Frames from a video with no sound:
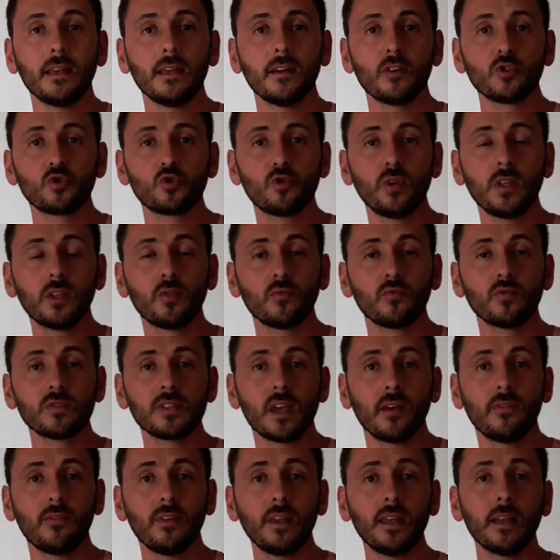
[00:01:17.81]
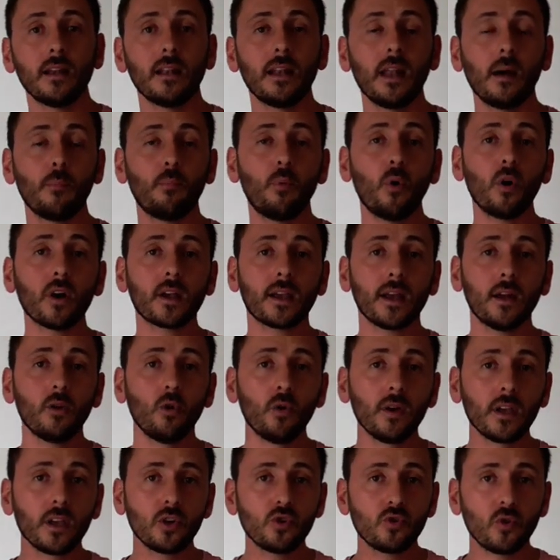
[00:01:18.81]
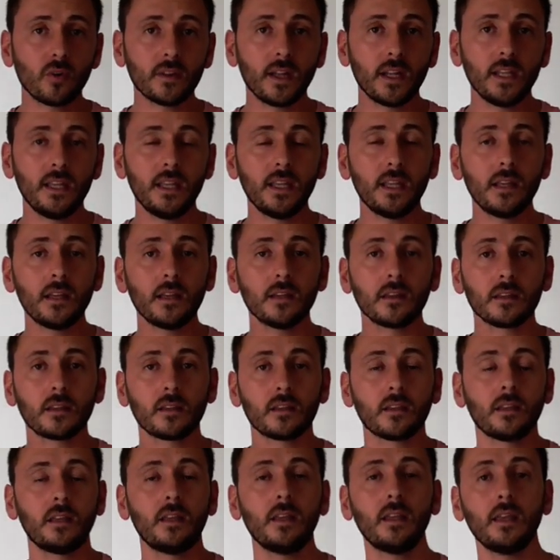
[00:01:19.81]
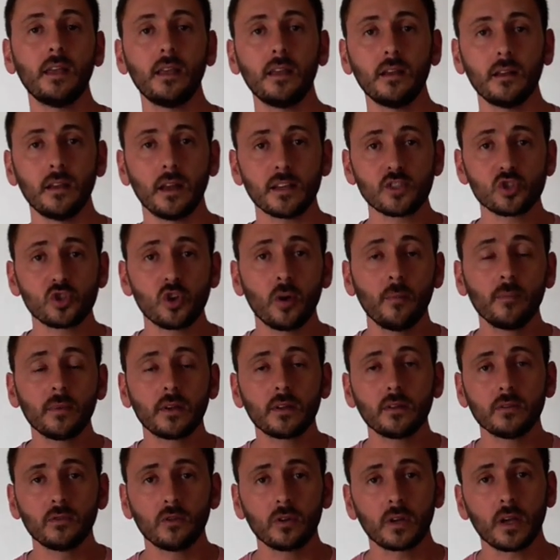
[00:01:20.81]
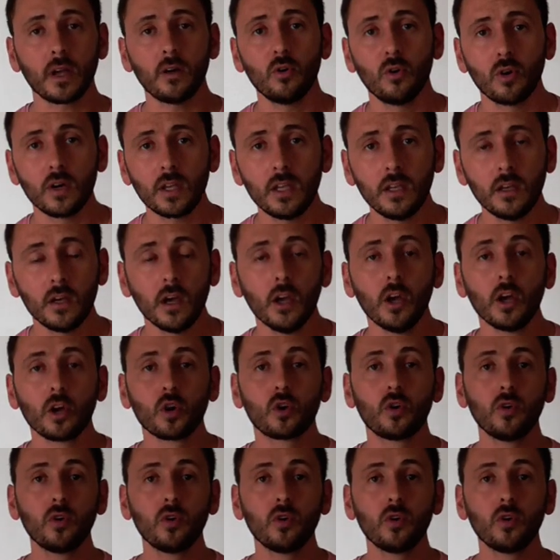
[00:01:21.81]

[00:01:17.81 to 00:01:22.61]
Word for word: Et ensuite, vous avez l'apport calorique journalier qui est la somme de calories